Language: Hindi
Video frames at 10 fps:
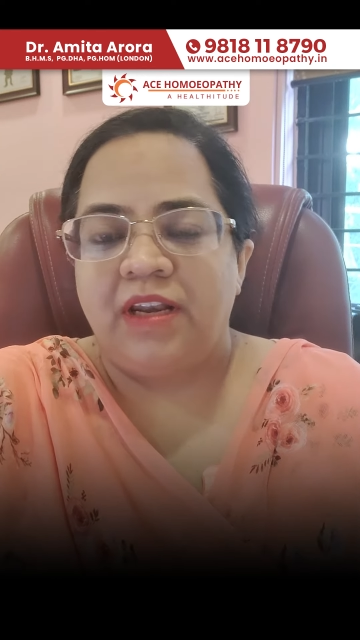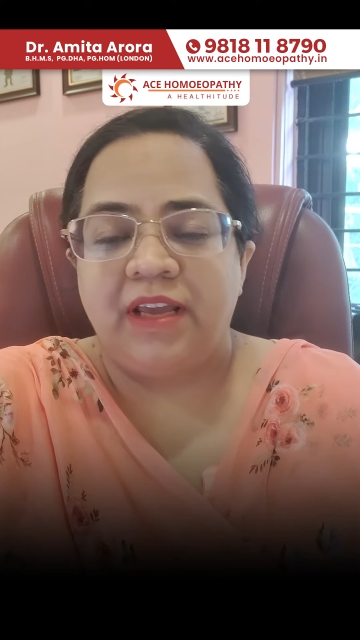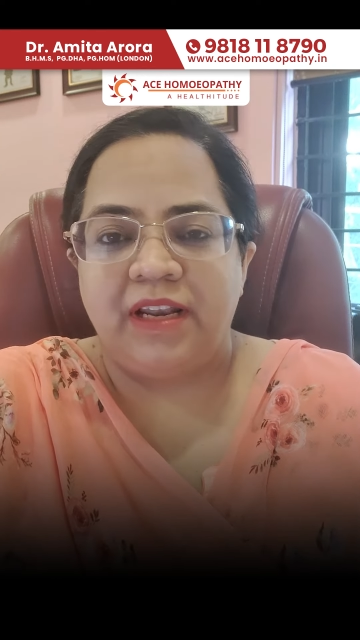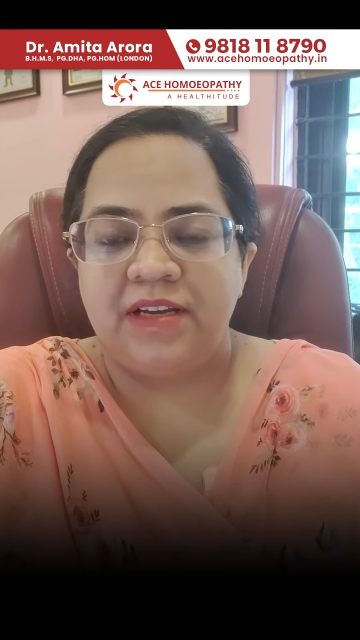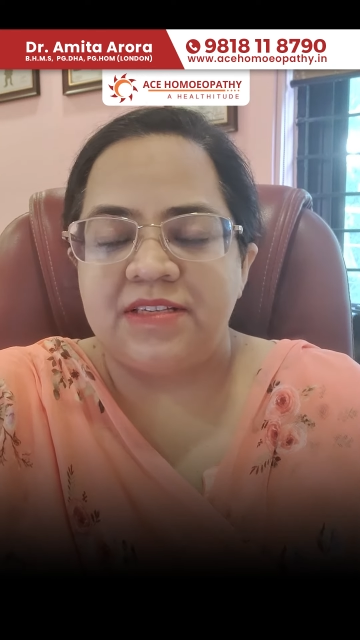
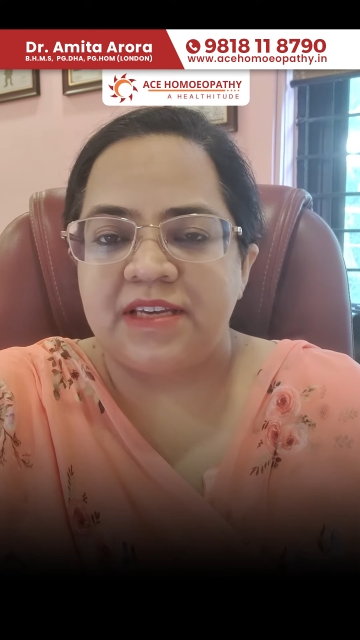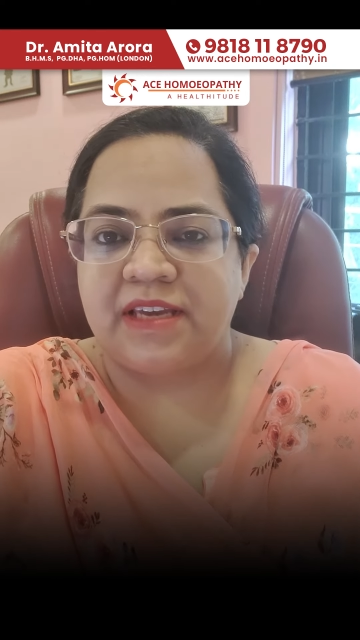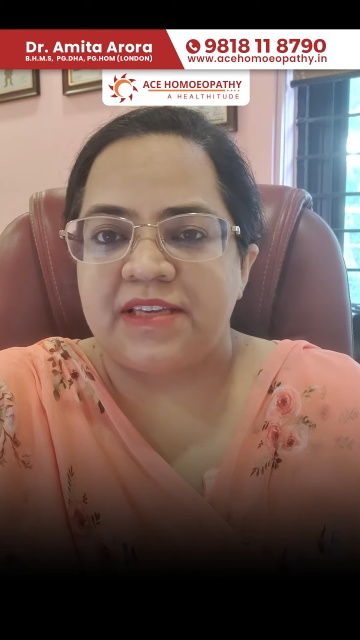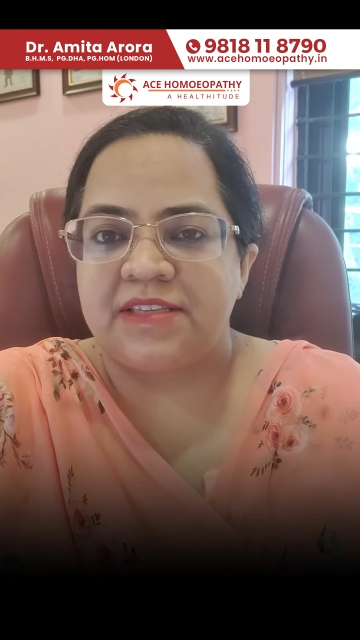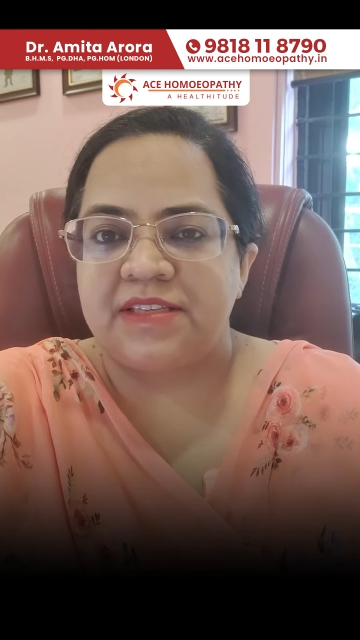इन्हेलर्स
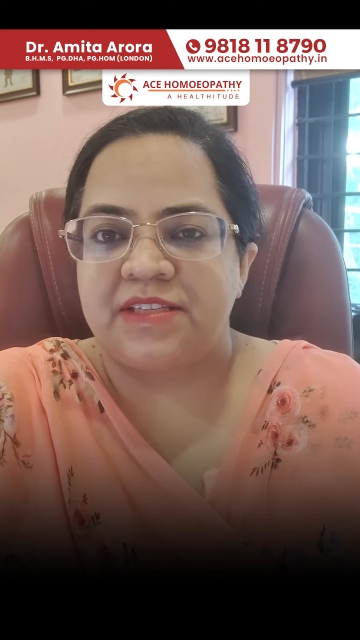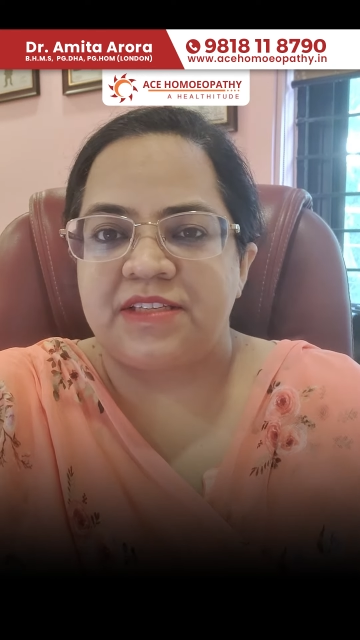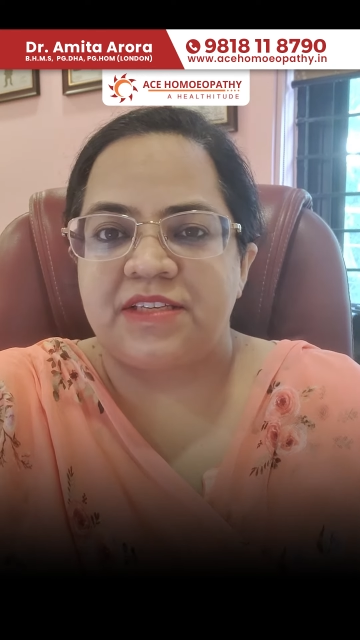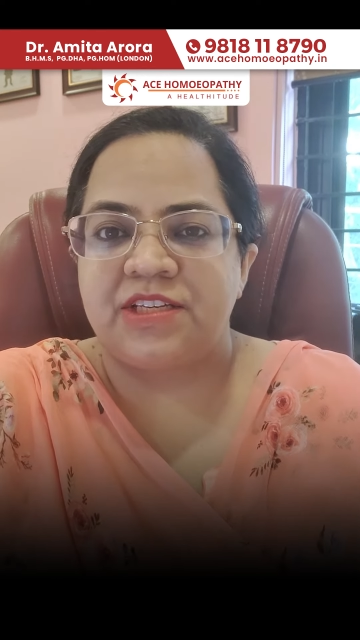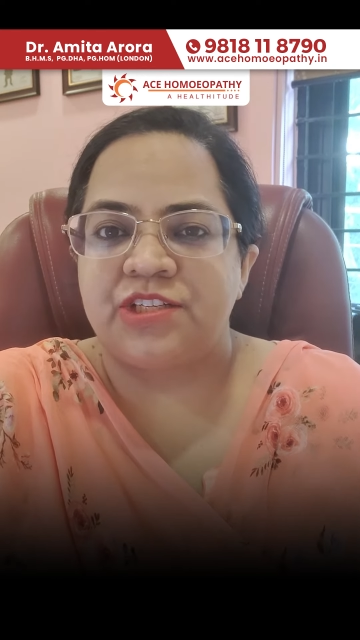एक ऐसी
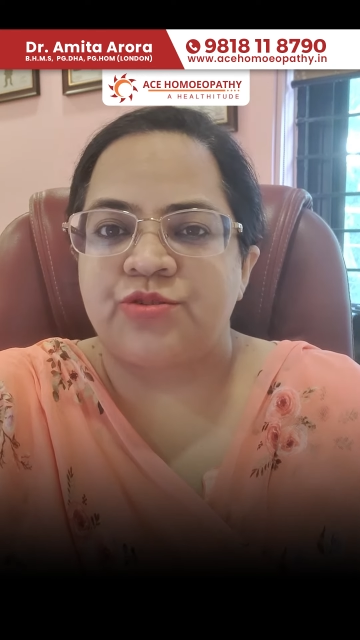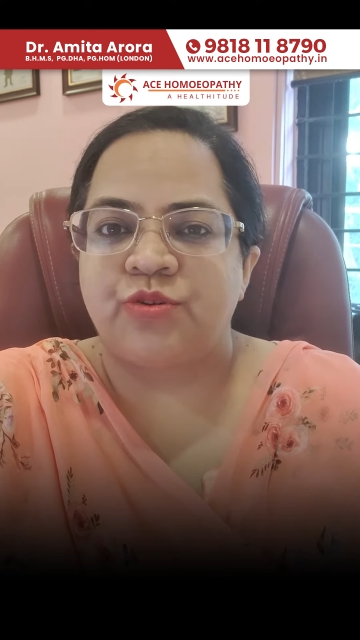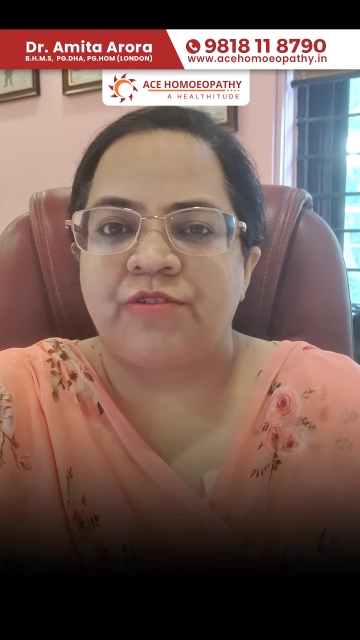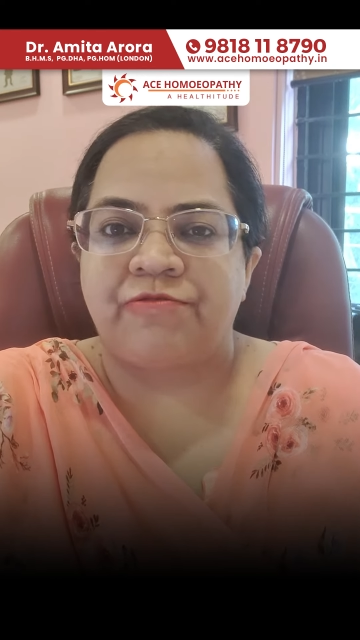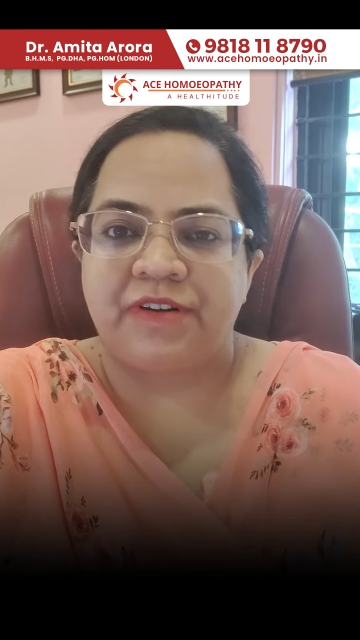चीज़ है
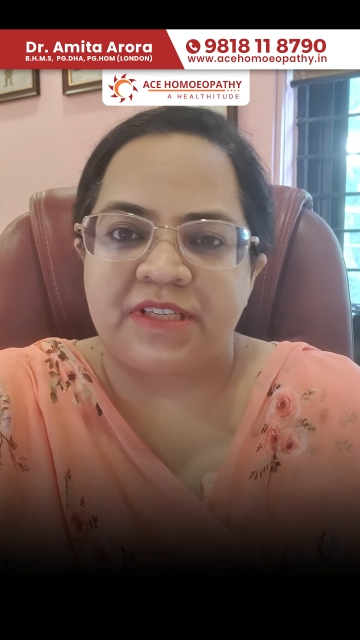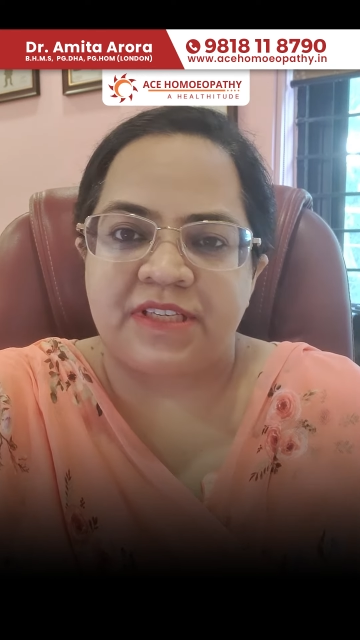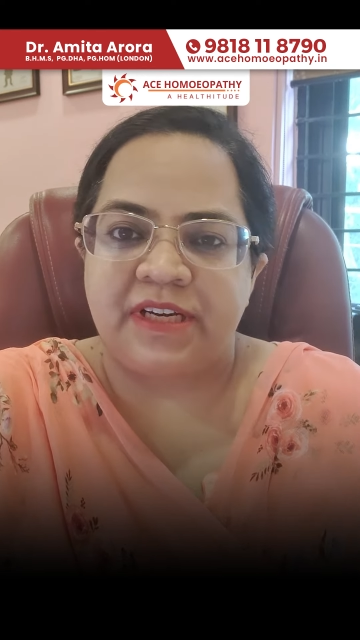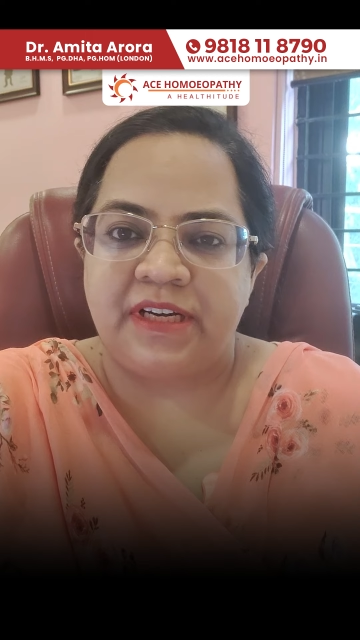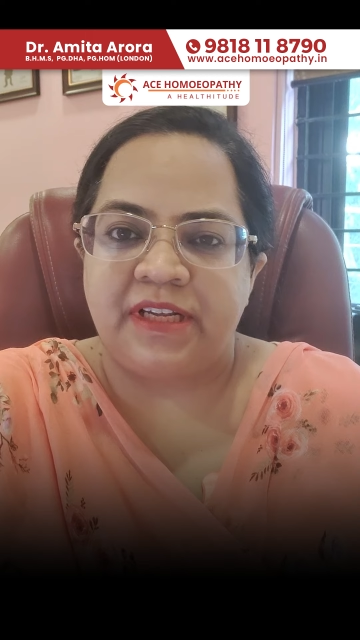जिसको एक
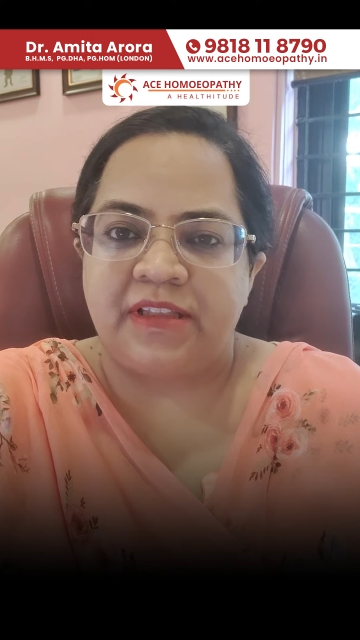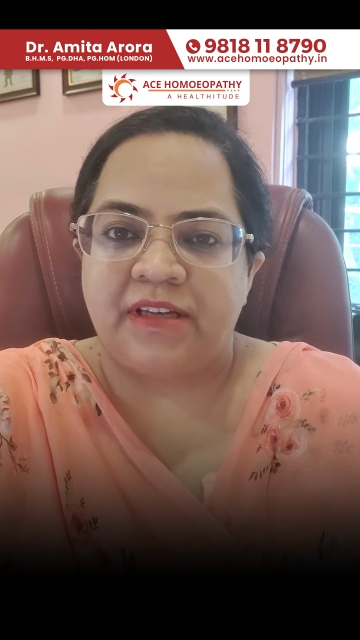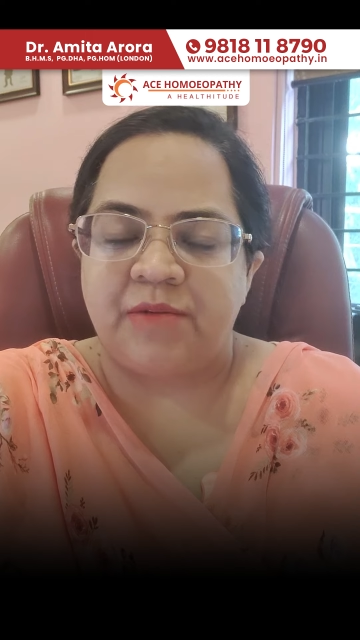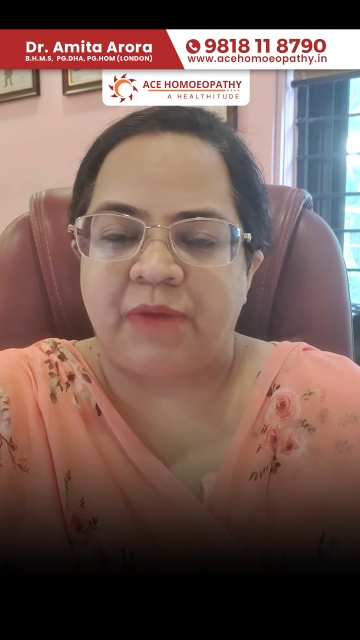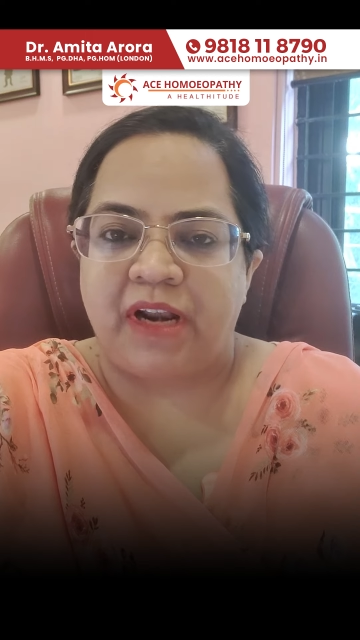फर्स्ट एड की
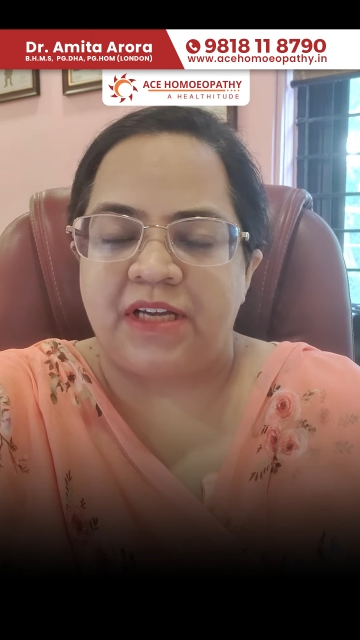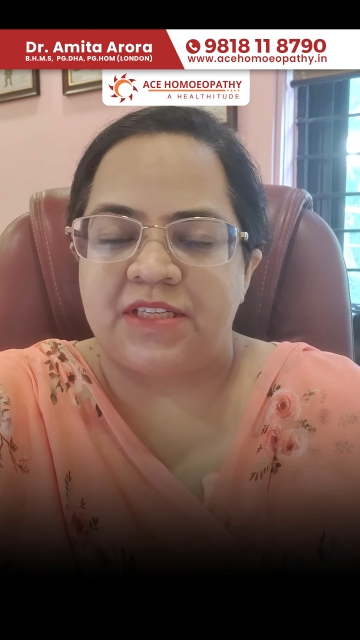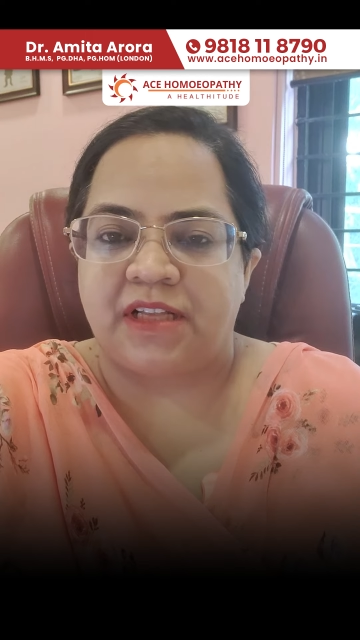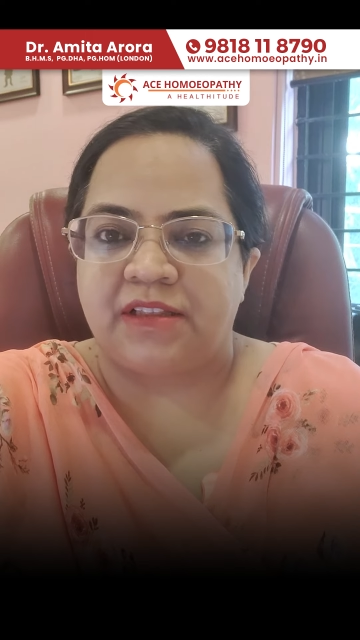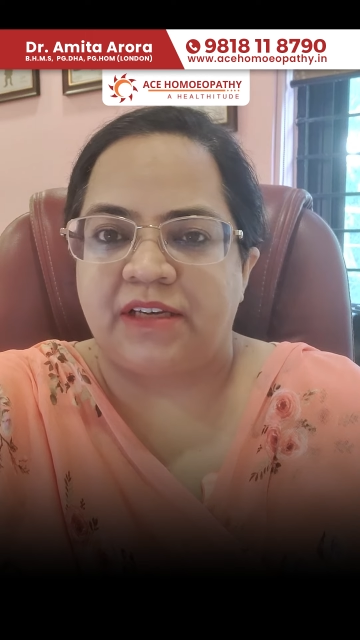तरह माना
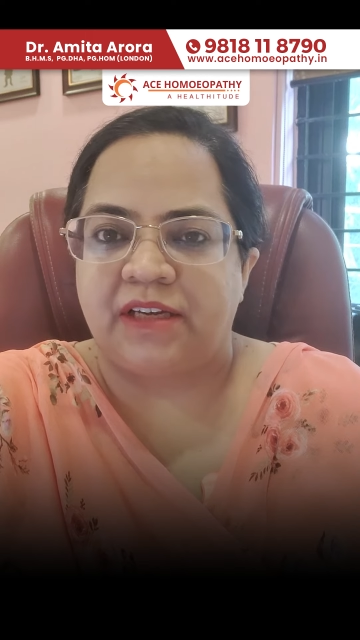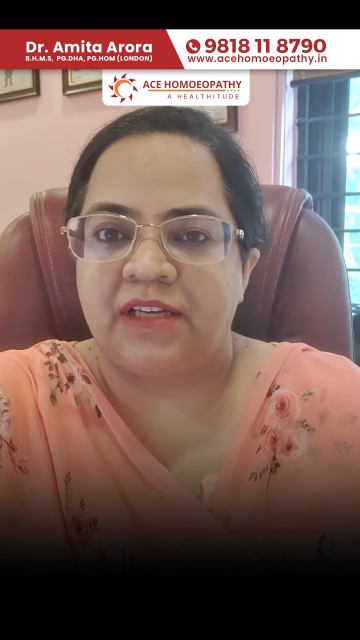जाता